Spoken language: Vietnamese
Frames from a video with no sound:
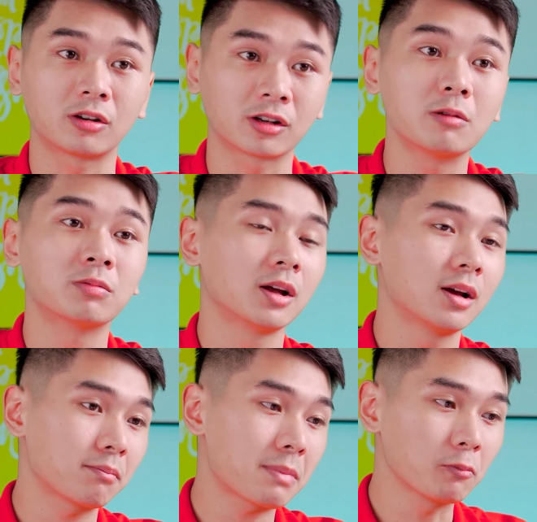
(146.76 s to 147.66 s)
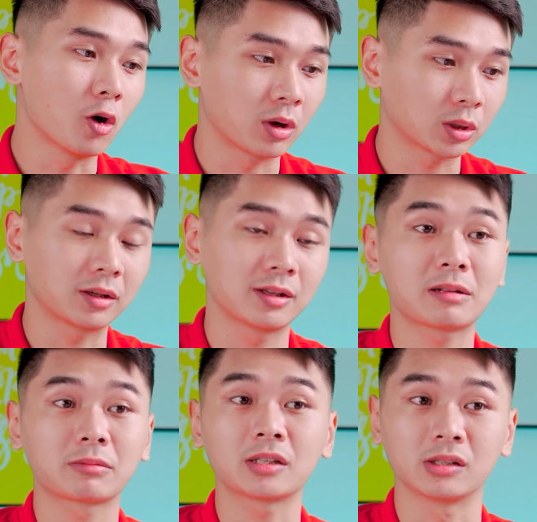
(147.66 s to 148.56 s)
Còn không, bắt buộc hoàn toàn thời
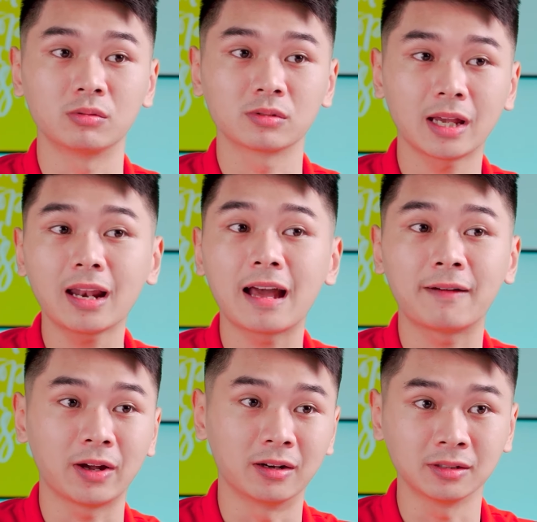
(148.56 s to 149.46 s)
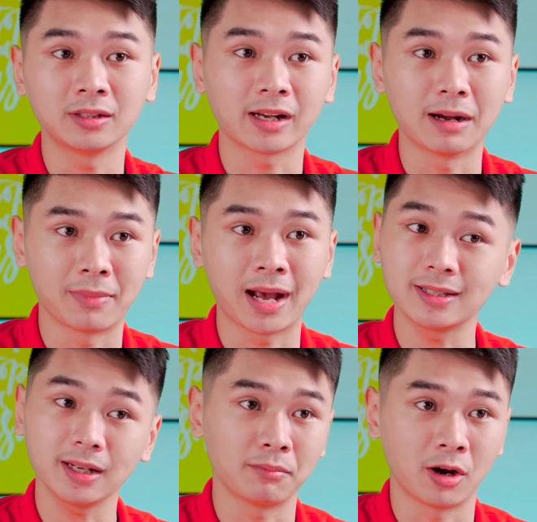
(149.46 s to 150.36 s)
gian chúng ta sử dụng sẽ là phải ở tư thế cầm máy
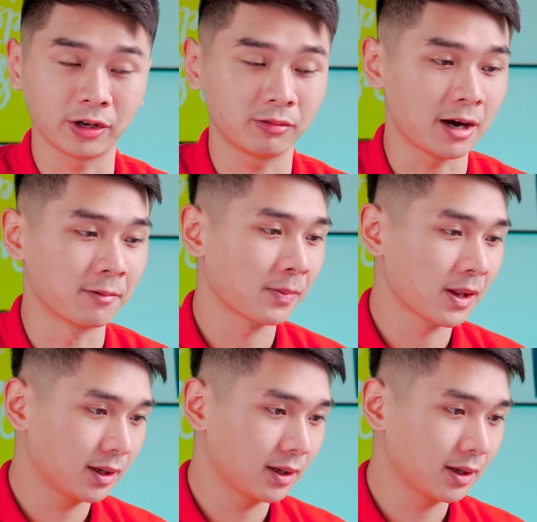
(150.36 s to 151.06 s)
rất là mỏi đúng không nào?